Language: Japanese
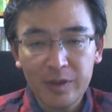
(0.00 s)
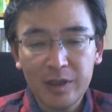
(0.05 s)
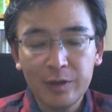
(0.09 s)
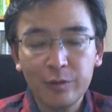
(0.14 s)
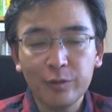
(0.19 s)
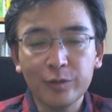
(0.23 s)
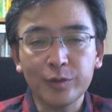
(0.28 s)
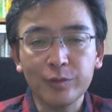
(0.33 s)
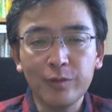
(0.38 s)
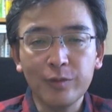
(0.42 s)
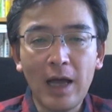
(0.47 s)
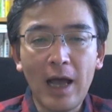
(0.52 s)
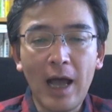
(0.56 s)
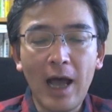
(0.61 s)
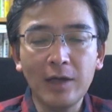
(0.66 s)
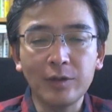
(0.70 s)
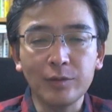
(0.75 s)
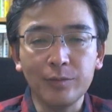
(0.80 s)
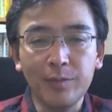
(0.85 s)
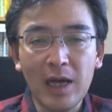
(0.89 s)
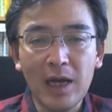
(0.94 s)
1つは
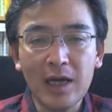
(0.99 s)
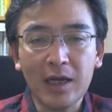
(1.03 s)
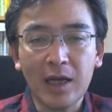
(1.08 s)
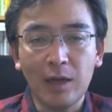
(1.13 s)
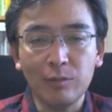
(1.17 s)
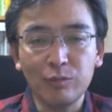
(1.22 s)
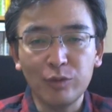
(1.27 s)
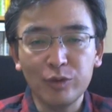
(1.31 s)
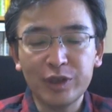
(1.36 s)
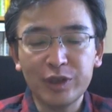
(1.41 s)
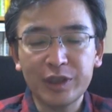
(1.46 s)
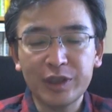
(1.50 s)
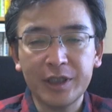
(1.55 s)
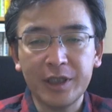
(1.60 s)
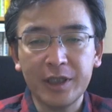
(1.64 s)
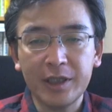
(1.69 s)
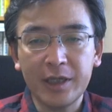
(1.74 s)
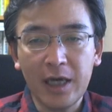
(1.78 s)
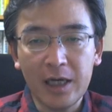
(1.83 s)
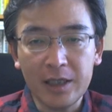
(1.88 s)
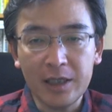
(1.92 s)
アルバ株
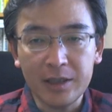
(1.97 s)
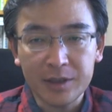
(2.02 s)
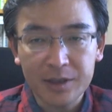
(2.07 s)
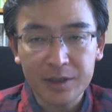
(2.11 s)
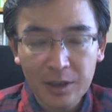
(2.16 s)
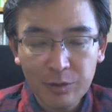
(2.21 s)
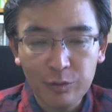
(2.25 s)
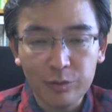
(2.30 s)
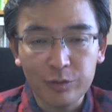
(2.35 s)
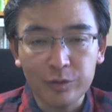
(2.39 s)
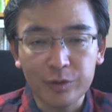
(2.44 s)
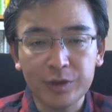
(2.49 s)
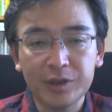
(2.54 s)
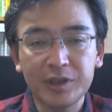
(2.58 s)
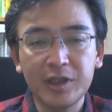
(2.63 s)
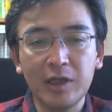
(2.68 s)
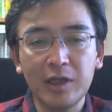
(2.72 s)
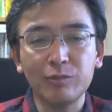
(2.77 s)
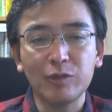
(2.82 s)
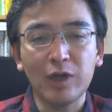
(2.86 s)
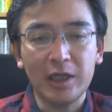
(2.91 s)
式会社という
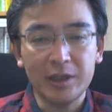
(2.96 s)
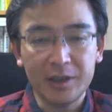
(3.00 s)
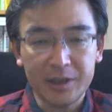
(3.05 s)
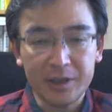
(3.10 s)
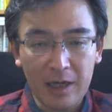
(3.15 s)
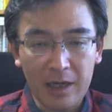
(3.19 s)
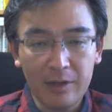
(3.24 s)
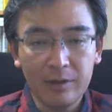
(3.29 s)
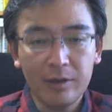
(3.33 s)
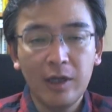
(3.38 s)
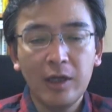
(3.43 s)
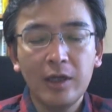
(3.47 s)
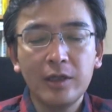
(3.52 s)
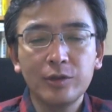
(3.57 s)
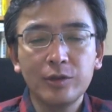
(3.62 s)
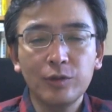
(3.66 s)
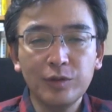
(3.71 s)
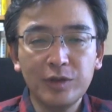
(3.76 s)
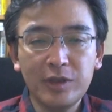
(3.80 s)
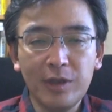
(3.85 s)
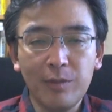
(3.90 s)
システム会社。
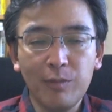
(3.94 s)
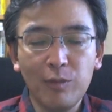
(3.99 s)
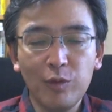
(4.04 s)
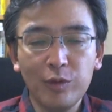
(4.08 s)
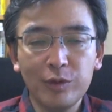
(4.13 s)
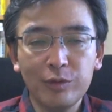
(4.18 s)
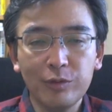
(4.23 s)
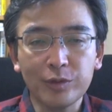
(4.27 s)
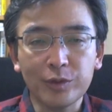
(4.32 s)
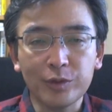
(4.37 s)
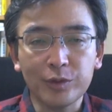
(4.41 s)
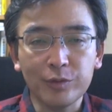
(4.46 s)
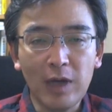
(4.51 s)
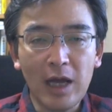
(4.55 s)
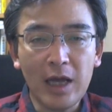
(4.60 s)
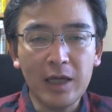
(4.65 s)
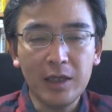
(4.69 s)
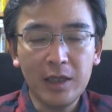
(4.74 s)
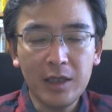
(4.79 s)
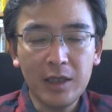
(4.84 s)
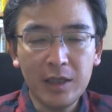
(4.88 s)
そしてもう一つ
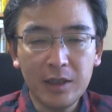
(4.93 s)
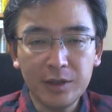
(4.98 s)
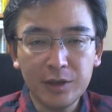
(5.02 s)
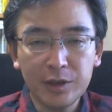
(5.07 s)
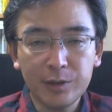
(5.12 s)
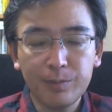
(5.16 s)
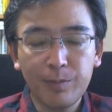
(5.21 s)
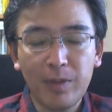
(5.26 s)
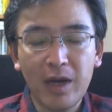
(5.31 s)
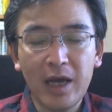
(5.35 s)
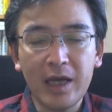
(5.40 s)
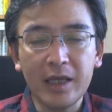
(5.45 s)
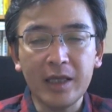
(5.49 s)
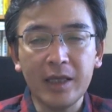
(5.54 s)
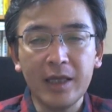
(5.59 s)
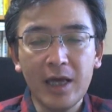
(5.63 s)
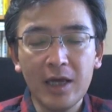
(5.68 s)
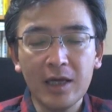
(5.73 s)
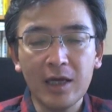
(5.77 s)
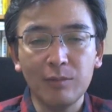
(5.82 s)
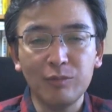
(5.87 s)
は、
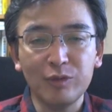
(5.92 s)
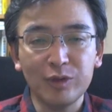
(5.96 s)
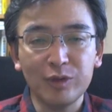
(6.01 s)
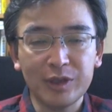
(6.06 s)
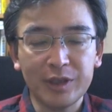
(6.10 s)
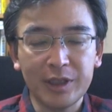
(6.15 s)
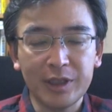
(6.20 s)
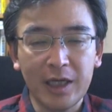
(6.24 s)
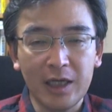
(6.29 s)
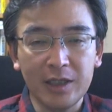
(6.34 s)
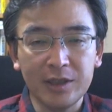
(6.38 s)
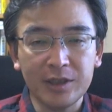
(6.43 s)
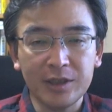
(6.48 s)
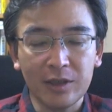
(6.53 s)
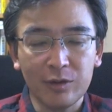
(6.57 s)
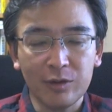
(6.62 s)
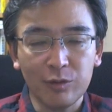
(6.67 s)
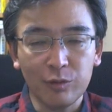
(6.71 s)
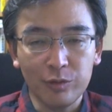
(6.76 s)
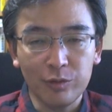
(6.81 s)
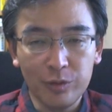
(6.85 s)
インスパイア株式会
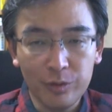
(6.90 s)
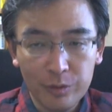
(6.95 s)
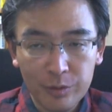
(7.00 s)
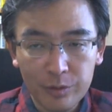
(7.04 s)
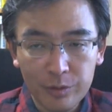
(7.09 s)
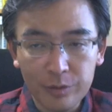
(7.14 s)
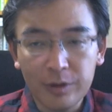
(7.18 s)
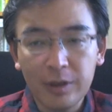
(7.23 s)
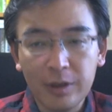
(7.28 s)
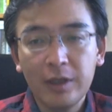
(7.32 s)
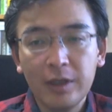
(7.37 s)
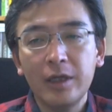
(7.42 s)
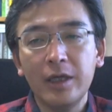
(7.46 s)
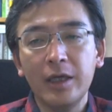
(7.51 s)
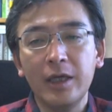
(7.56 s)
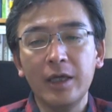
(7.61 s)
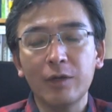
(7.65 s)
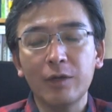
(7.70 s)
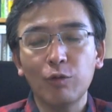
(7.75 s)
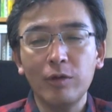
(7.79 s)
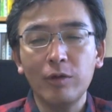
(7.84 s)
社という、
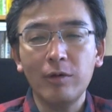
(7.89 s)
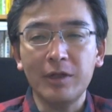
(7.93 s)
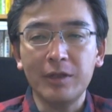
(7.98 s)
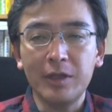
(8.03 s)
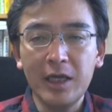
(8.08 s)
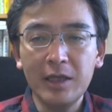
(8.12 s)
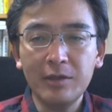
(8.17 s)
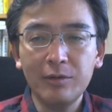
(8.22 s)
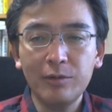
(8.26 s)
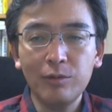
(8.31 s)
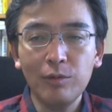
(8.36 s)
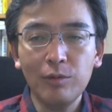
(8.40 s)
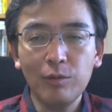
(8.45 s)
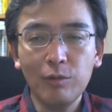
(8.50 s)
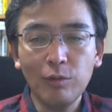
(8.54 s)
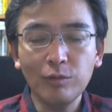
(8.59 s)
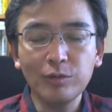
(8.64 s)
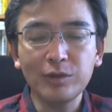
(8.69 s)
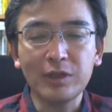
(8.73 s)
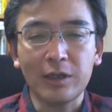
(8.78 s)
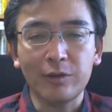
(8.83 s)
えこれは
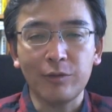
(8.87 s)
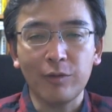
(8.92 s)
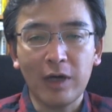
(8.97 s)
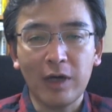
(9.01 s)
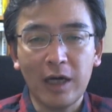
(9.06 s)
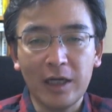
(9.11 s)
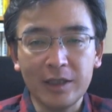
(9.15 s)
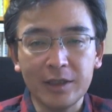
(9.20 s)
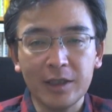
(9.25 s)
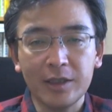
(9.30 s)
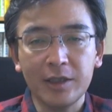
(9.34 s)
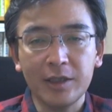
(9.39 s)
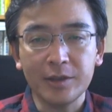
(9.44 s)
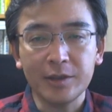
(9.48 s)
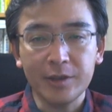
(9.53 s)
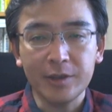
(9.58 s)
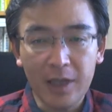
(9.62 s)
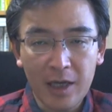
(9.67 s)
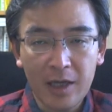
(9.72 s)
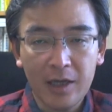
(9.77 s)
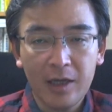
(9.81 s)
ネットコンサルの会社で
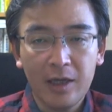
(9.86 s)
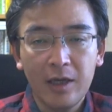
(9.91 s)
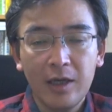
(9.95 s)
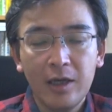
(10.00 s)
すね。